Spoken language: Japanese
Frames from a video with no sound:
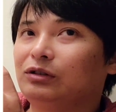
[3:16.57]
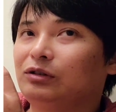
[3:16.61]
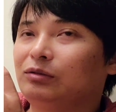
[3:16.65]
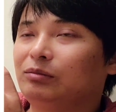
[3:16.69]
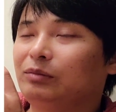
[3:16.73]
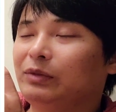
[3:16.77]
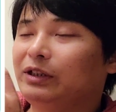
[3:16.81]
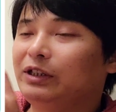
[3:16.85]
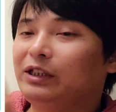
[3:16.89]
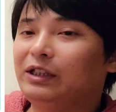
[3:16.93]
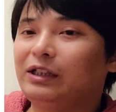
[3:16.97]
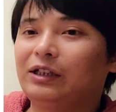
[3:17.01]

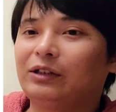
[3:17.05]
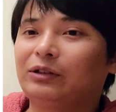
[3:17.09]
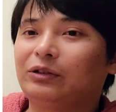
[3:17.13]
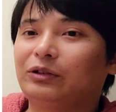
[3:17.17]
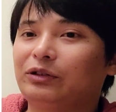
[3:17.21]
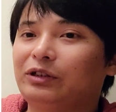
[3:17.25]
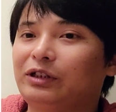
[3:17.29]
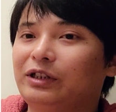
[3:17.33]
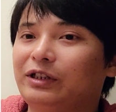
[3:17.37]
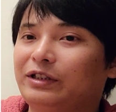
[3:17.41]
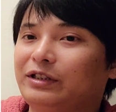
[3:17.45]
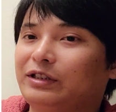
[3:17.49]
メディアが
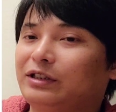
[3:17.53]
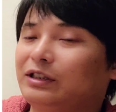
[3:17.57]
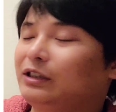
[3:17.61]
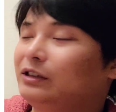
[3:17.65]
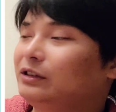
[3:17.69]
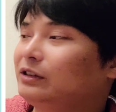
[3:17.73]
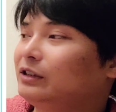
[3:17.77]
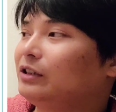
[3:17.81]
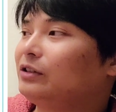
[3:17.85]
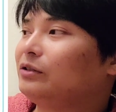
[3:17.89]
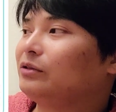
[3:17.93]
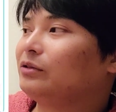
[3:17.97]
取り
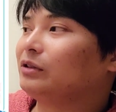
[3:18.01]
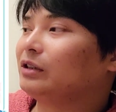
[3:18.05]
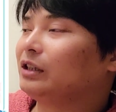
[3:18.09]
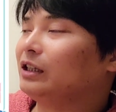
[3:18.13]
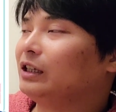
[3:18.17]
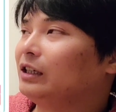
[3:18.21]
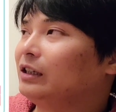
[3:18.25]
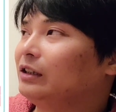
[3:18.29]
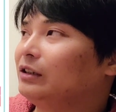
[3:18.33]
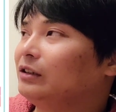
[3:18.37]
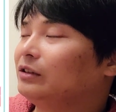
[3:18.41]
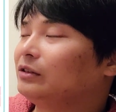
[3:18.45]
扱ってるの
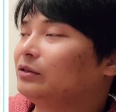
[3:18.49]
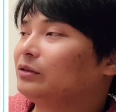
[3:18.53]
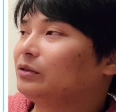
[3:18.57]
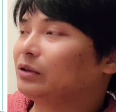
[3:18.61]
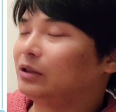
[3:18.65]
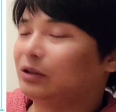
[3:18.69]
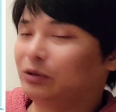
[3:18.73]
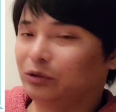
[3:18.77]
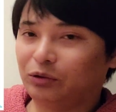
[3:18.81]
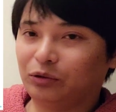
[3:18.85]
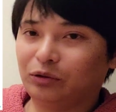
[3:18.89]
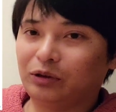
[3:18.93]
かと
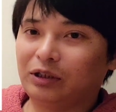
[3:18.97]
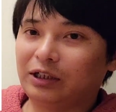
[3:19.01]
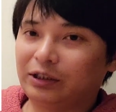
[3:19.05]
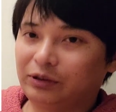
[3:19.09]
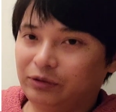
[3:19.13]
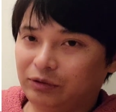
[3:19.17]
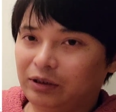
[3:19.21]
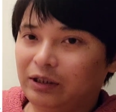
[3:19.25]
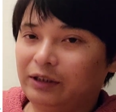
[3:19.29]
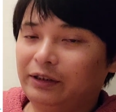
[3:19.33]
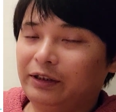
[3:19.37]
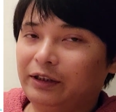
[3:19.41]
かどうか
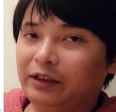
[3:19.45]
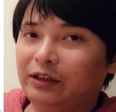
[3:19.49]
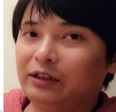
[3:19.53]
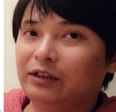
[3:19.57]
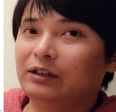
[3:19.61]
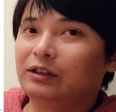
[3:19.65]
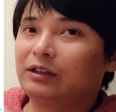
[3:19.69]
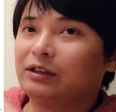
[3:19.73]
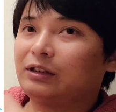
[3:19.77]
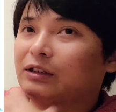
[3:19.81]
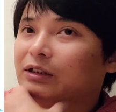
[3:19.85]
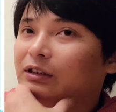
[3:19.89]
とかね、
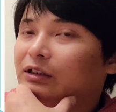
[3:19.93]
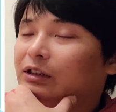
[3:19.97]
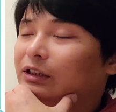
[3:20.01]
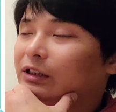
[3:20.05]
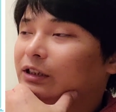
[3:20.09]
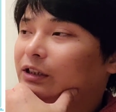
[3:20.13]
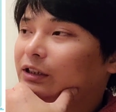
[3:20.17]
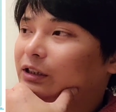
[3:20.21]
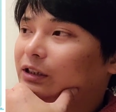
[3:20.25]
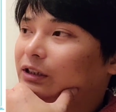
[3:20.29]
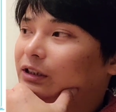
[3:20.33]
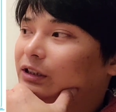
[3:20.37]

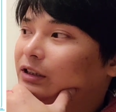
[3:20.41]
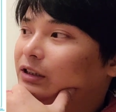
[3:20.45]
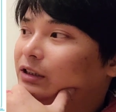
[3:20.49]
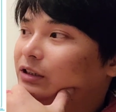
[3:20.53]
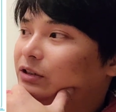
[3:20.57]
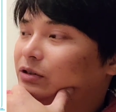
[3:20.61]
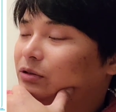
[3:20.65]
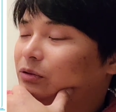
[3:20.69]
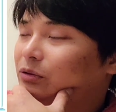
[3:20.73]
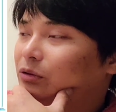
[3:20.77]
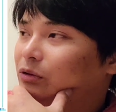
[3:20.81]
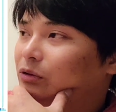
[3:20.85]
えー、
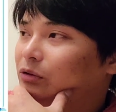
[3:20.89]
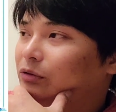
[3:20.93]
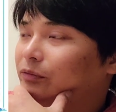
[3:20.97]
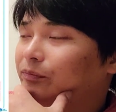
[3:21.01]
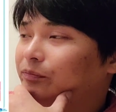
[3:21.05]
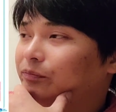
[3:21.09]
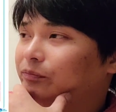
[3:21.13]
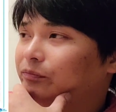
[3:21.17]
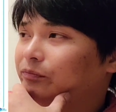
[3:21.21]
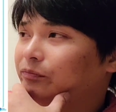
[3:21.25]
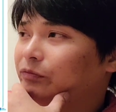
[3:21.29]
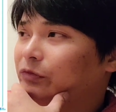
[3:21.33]
その、
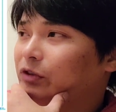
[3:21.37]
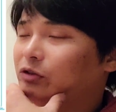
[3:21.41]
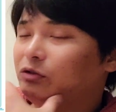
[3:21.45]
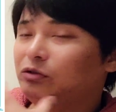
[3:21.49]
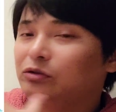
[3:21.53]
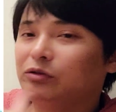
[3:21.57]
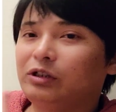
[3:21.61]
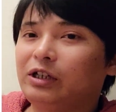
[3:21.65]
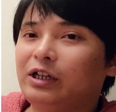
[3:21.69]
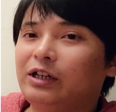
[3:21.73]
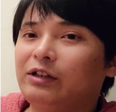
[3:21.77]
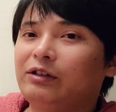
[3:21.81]

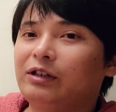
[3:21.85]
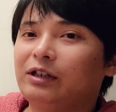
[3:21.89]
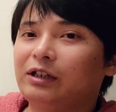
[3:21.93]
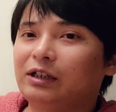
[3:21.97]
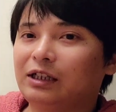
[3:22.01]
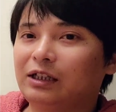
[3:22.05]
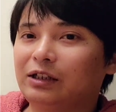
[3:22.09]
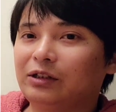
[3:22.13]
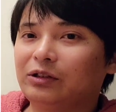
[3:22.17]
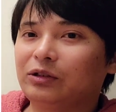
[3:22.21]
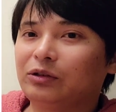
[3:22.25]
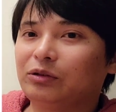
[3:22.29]
運営の
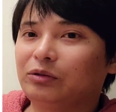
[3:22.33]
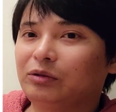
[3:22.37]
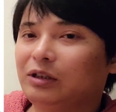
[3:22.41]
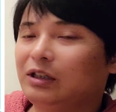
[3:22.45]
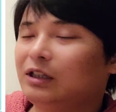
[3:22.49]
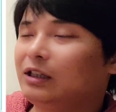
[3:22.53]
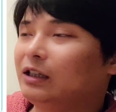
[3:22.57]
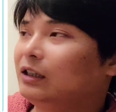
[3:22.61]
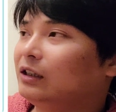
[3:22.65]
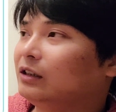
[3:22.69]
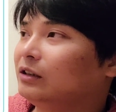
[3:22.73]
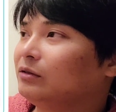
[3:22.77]
アカウント
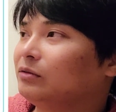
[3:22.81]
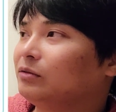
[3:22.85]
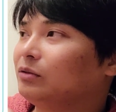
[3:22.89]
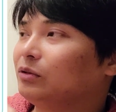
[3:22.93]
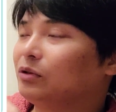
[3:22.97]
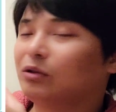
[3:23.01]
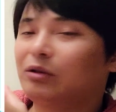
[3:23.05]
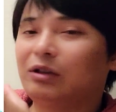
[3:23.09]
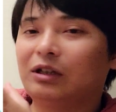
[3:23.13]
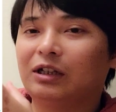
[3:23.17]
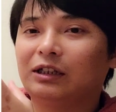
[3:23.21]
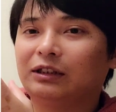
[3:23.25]
は
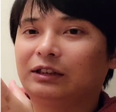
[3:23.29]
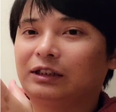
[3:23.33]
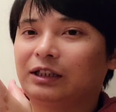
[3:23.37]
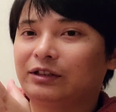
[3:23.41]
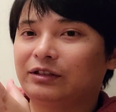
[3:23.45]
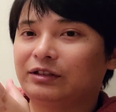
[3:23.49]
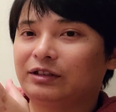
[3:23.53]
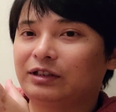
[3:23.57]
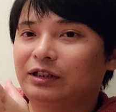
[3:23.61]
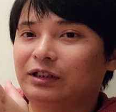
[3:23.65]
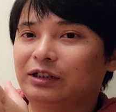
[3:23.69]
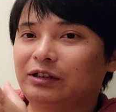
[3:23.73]
フォロワーが
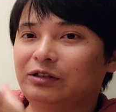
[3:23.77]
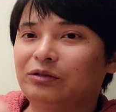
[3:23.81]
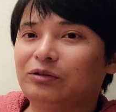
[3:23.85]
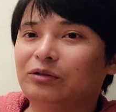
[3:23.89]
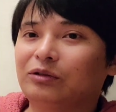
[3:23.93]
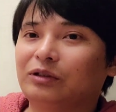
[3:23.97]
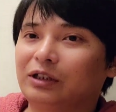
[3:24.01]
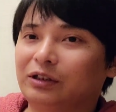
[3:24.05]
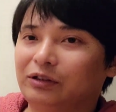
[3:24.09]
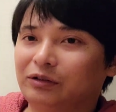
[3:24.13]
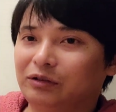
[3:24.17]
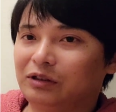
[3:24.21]
たくさんいる
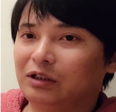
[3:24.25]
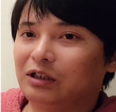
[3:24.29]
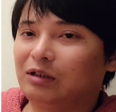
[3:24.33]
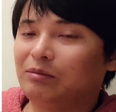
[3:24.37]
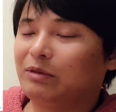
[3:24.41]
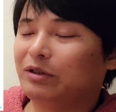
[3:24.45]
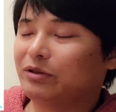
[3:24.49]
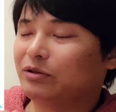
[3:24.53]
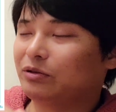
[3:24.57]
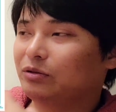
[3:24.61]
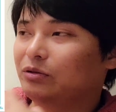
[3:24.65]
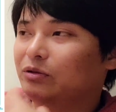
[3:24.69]
のかとか、
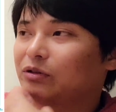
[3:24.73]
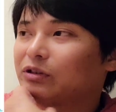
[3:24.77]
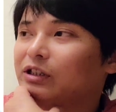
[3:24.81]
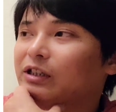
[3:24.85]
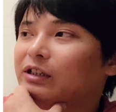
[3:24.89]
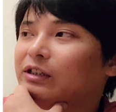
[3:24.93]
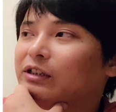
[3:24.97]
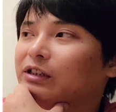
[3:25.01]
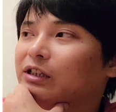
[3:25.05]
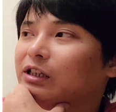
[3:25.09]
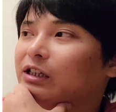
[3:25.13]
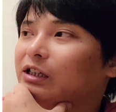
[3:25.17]
まあそういう
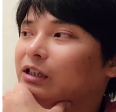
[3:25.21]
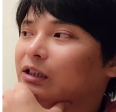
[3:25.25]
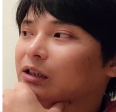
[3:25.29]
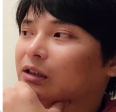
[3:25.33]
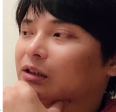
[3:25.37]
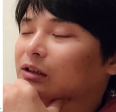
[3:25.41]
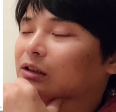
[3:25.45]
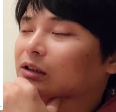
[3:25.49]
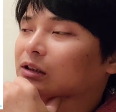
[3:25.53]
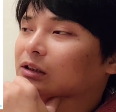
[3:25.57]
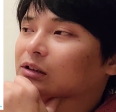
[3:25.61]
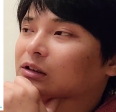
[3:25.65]
点で
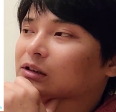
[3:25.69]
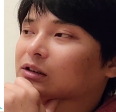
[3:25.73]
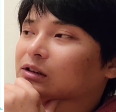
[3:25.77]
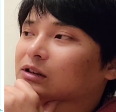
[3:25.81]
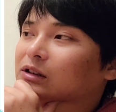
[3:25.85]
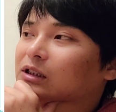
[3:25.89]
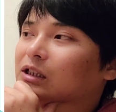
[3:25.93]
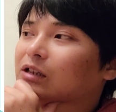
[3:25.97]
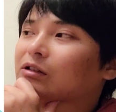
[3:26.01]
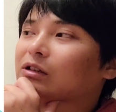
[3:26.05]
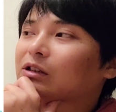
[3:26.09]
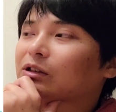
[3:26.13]

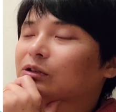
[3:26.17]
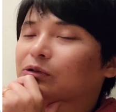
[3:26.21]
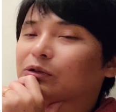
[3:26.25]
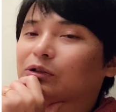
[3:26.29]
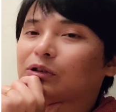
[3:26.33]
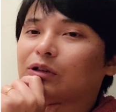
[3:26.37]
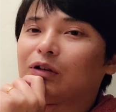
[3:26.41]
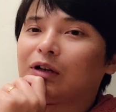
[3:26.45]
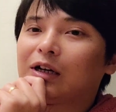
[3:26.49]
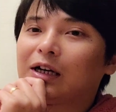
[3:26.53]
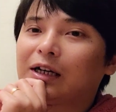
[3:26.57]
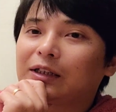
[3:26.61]
買うかど
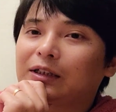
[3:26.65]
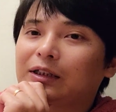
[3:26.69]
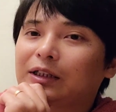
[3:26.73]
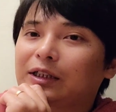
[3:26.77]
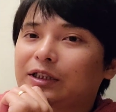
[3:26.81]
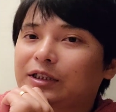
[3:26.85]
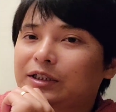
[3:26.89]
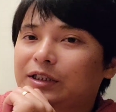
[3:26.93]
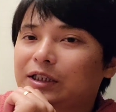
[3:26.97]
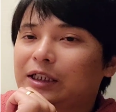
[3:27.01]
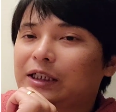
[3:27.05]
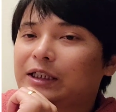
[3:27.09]
うかを判
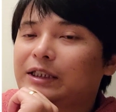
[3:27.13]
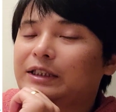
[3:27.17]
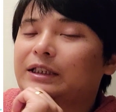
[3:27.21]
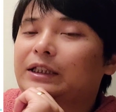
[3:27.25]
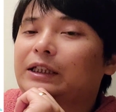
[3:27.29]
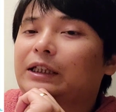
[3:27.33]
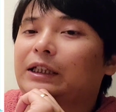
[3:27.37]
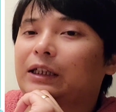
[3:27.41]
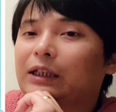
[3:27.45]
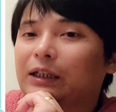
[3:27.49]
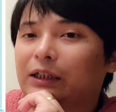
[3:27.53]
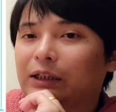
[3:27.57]
断したらいいん
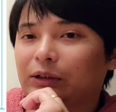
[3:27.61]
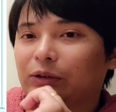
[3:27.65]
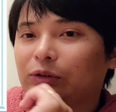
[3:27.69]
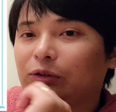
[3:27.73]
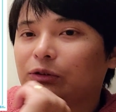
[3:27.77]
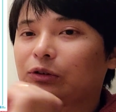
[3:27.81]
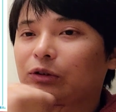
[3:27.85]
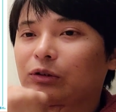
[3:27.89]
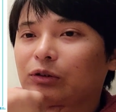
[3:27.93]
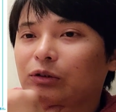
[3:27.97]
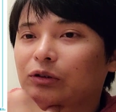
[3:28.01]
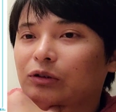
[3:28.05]
じゃないかな
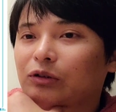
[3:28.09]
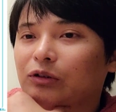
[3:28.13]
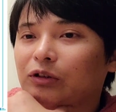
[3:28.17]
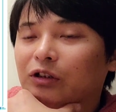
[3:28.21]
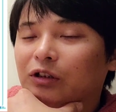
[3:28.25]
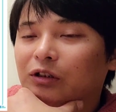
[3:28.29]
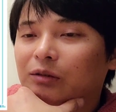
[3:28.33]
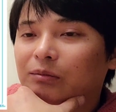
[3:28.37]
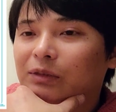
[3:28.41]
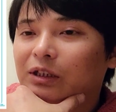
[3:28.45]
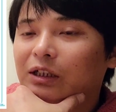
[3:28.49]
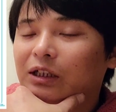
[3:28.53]
と、
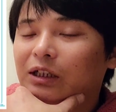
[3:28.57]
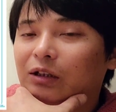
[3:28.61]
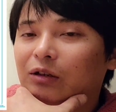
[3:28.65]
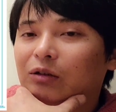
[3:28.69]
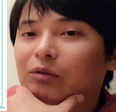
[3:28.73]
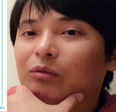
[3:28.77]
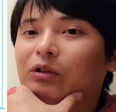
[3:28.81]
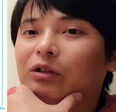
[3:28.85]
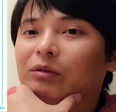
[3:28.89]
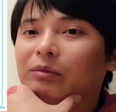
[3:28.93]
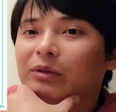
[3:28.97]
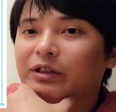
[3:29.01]
まあ
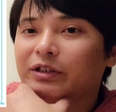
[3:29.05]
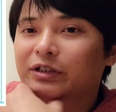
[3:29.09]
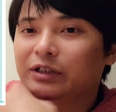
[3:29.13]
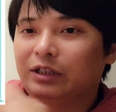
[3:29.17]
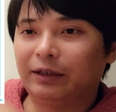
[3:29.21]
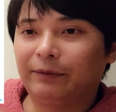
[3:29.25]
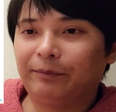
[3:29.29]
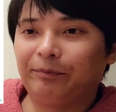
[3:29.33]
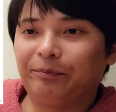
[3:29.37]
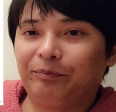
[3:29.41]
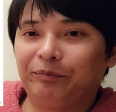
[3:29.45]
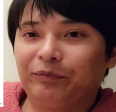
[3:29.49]
思いまし
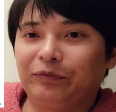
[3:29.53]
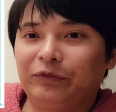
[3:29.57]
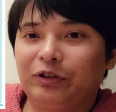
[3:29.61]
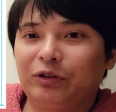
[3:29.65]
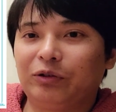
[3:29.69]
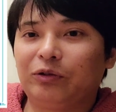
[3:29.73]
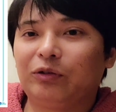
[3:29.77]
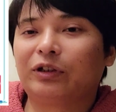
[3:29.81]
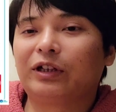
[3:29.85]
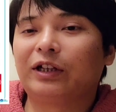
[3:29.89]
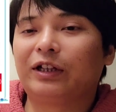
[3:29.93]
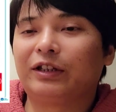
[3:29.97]
た。
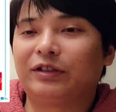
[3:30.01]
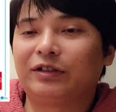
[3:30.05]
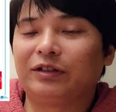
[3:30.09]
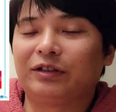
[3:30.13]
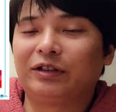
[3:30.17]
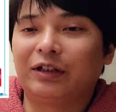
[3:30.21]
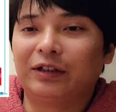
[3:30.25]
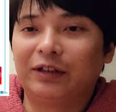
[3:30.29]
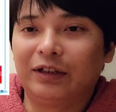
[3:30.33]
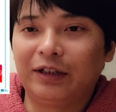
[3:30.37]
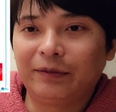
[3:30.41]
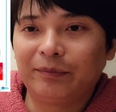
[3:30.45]
この件につい
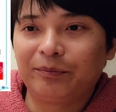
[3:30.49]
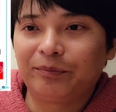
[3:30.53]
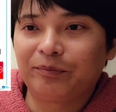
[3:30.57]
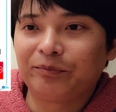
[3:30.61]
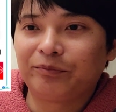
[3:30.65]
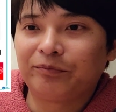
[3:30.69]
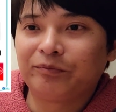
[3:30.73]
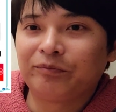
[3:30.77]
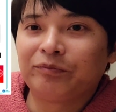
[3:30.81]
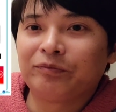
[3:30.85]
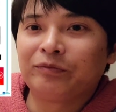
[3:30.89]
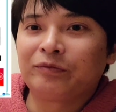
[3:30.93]
てはね。
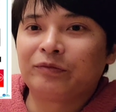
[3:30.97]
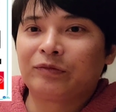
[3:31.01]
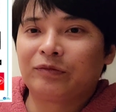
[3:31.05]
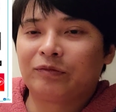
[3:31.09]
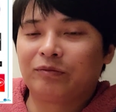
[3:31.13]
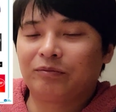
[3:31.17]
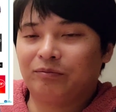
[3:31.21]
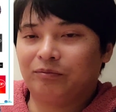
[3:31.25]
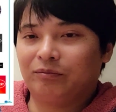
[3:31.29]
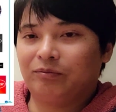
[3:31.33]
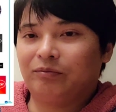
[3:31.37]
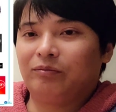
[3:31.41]

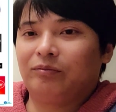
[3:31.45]
うん。